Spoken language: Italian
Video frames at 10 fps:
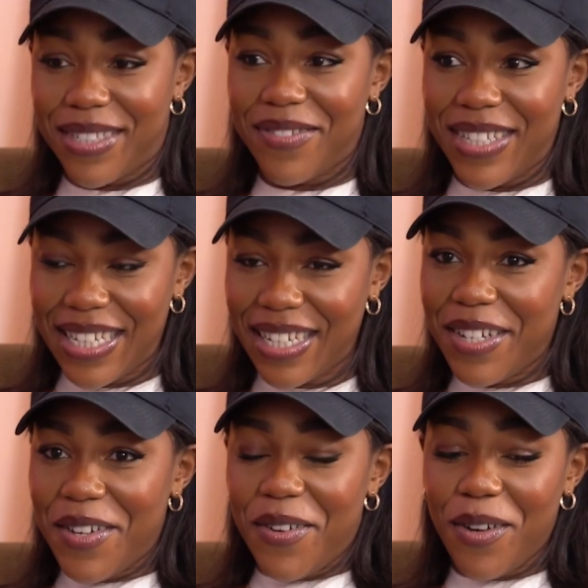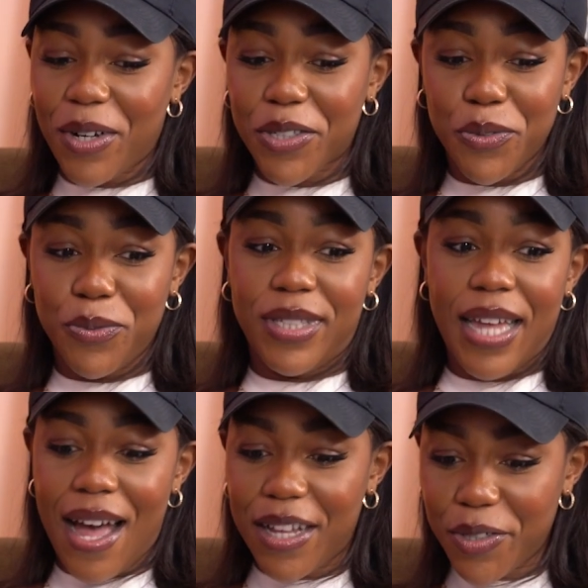Siviglia, ho lavorato in un
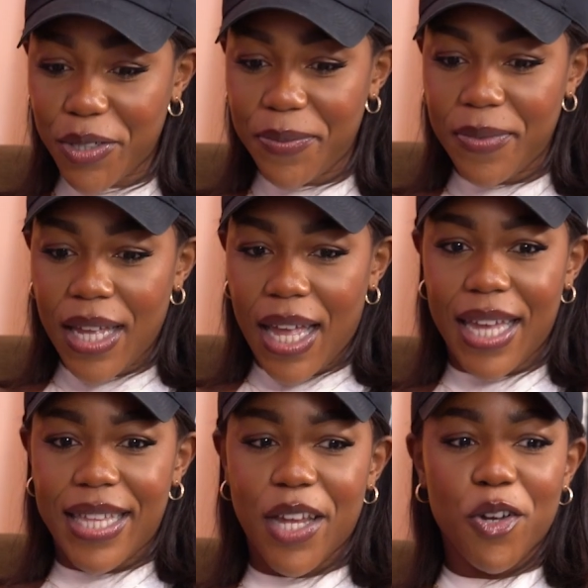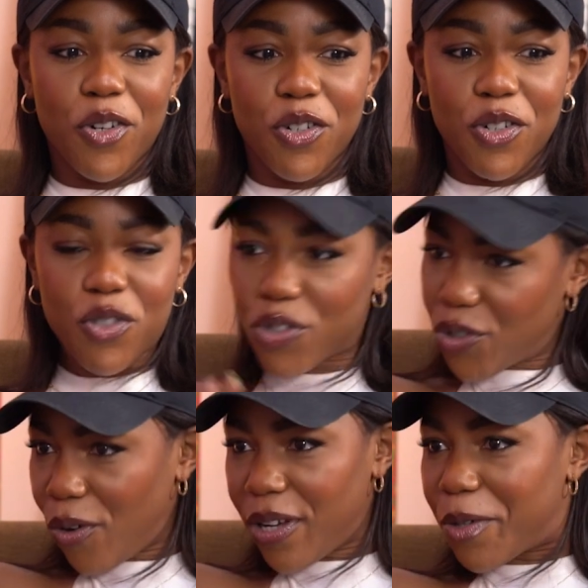teatro ed ero
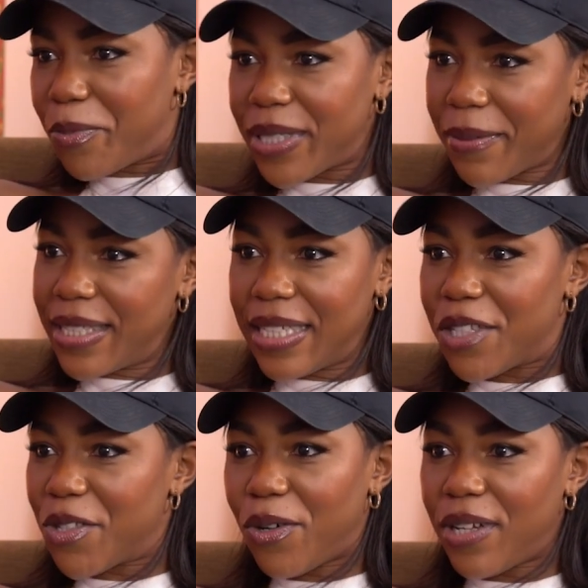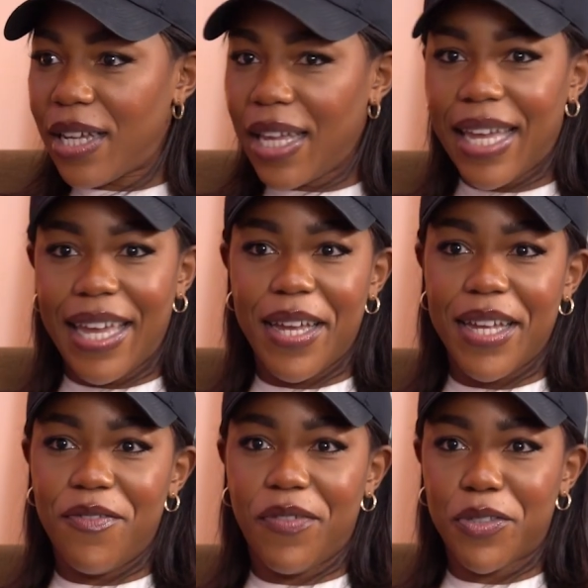sola, completamente da sola e
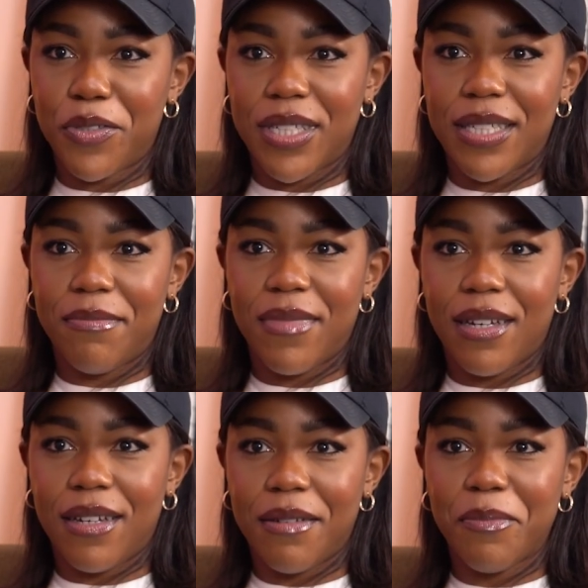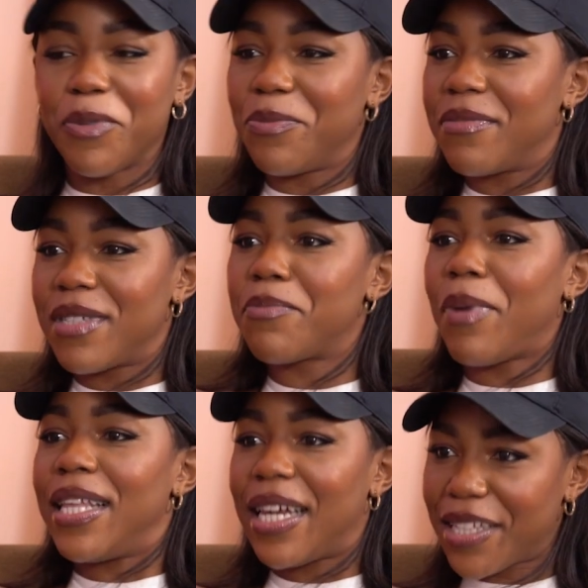il fatto di... Eh, boh,
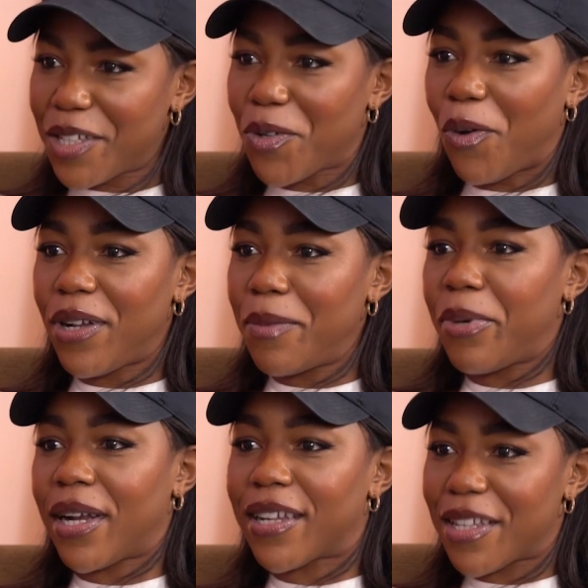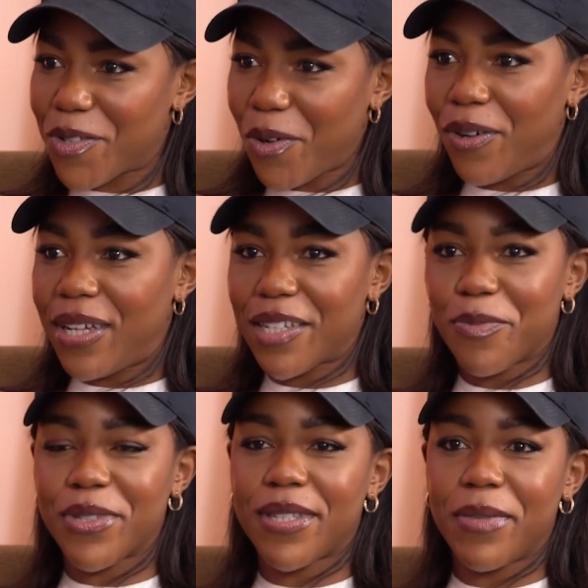sbagliare da sola, imparare da sola,
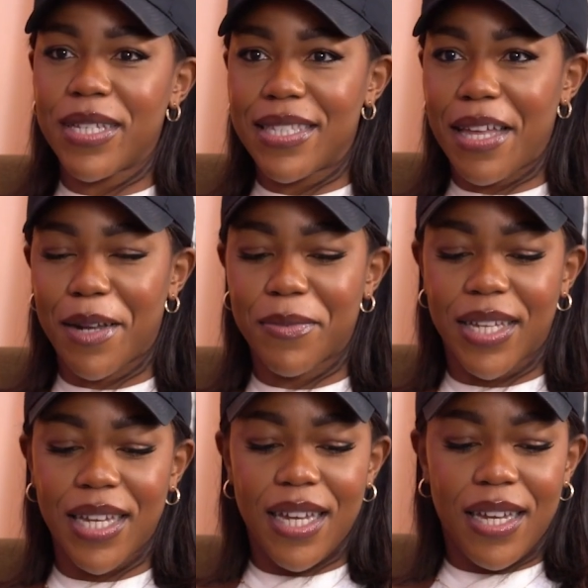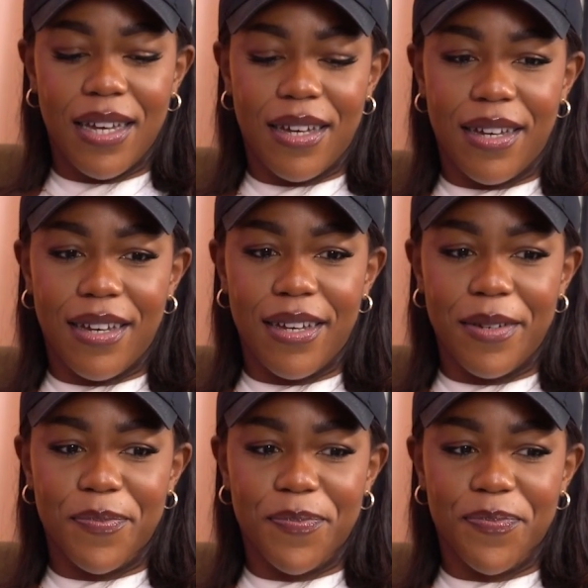responsabilizzarmi
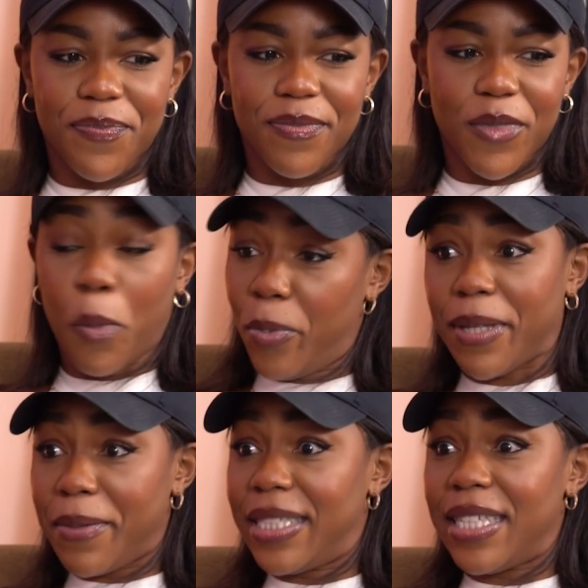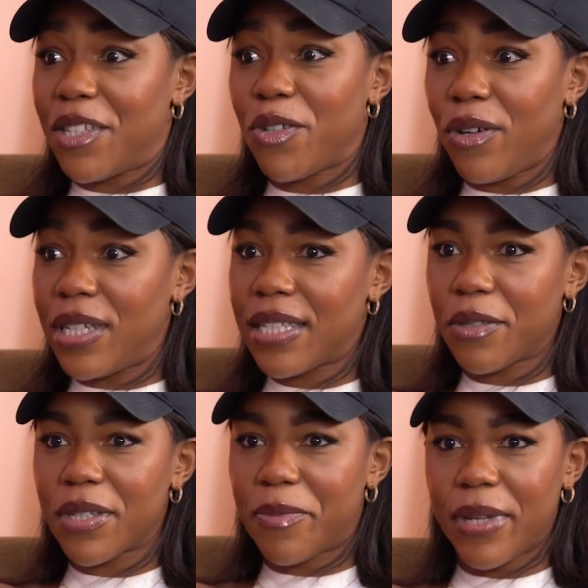ehm, completamente da sola. È
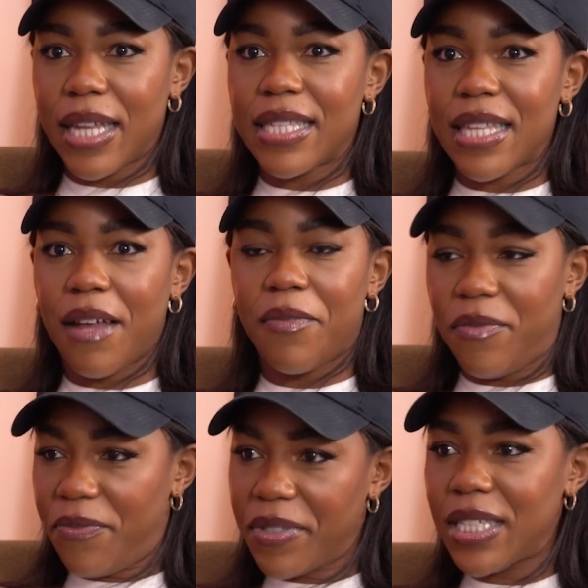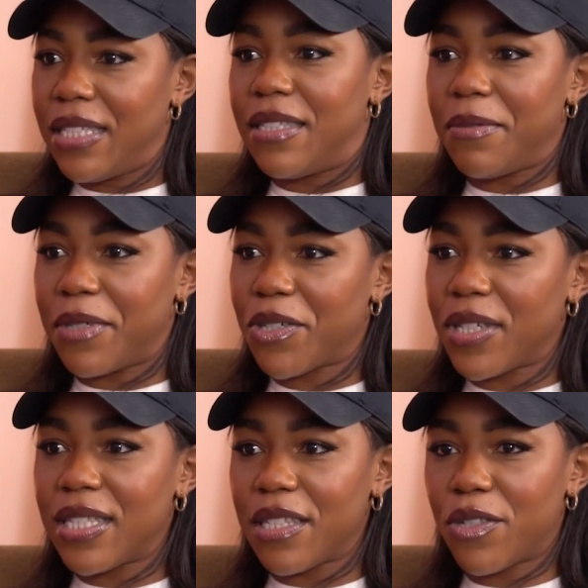stata un'esperienza fighissima, cioè
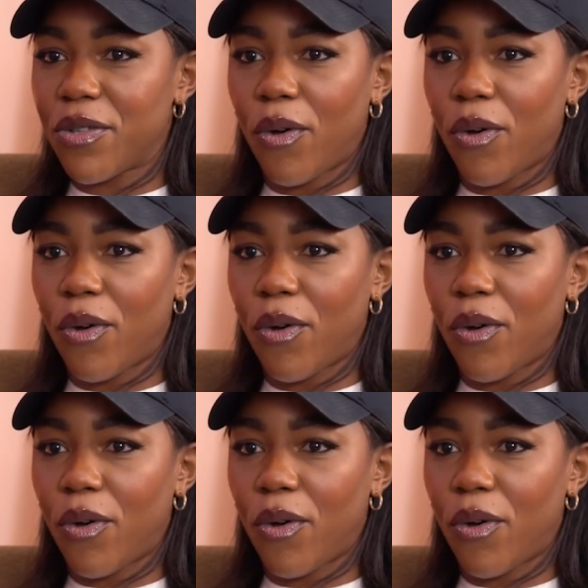nel senso